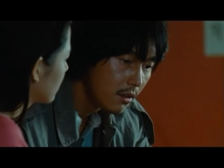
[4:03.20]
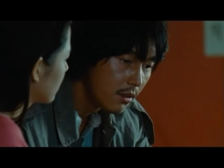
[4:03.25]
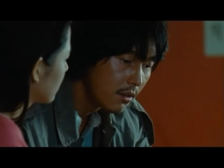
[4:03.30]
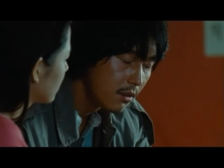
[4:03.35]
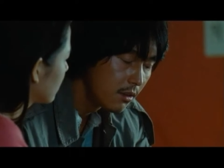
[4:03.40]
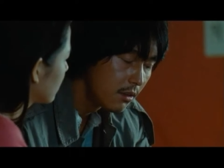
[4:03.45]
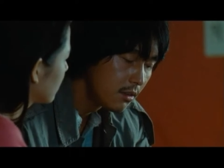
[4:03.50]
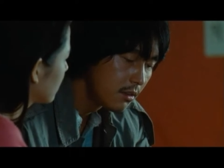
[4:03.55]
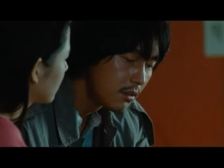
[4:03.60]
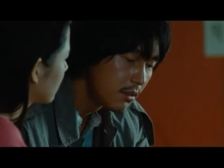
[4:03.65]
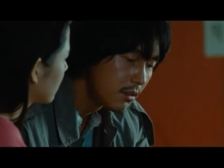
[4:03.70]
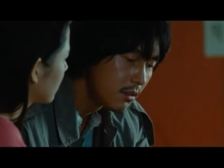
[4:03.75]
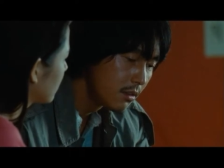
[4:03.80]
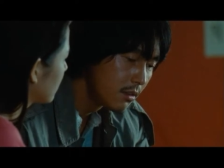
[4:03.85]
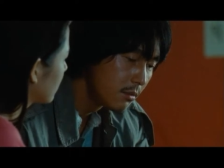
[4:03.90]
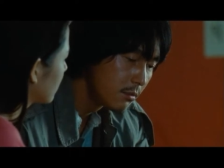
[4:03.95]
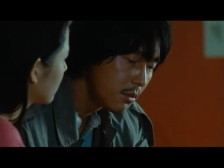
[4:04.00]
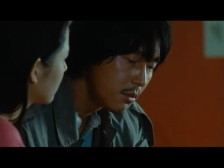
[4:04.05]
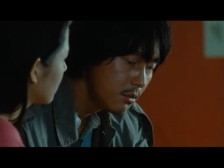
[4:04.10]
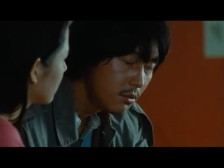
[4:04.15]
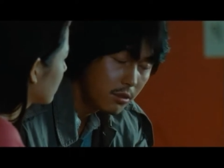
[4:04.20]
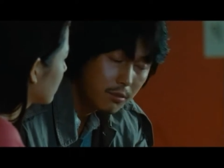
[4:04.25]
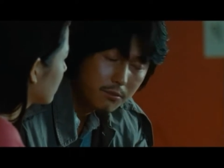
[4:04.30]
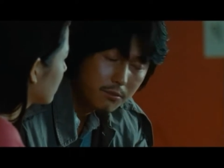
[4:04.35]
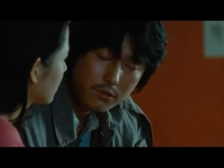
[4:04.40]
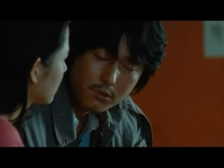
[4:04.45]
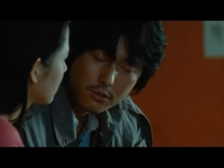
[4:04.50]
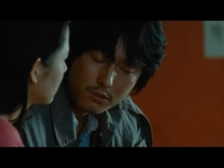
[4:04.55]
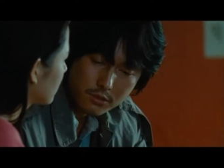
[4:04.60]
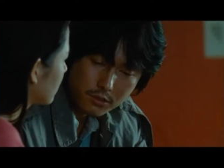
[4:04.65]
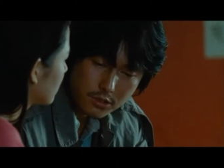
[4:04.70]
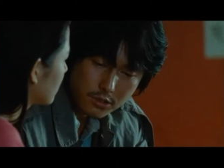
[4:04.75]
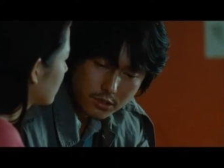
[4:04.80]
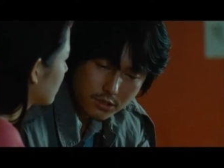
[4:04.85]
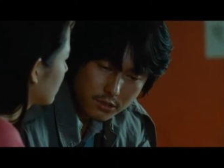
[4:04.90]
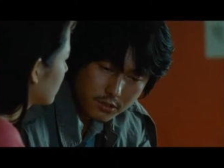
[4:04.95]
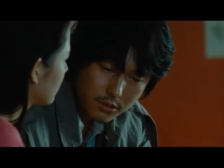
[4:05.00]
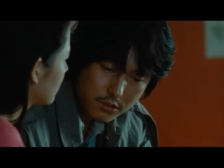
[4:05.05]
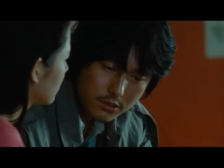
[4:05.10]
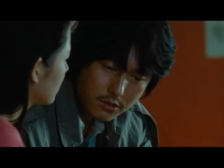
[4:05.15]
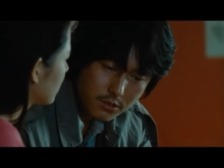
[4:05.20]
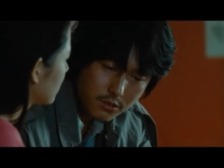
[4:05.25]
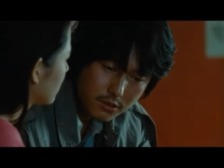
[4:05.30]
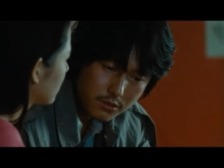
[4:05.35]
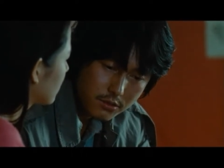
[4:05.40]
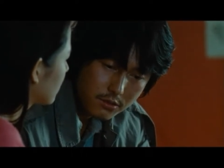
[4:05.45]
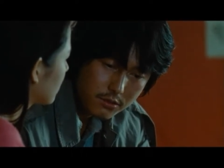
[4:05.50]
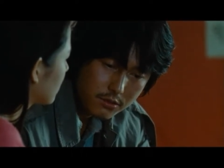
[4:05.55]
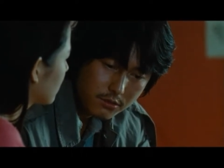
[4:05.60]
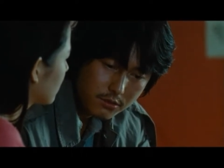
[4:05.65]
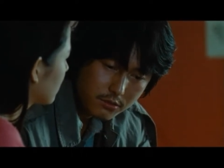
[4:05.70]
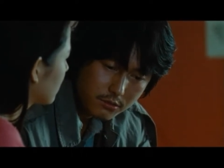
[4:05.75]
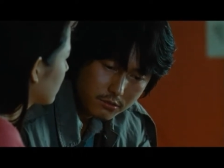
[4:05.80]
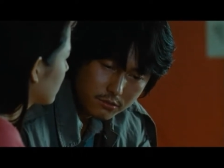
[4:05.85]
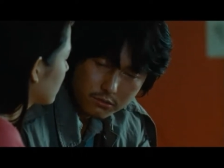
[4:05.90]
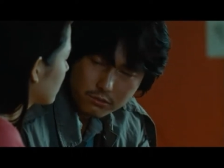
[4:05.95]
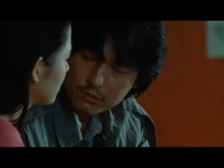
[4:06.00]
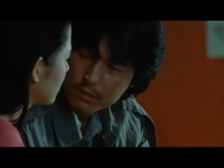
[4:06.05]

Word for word: कहता है अगर तुम इसे पूरा पी जाओगी तो हम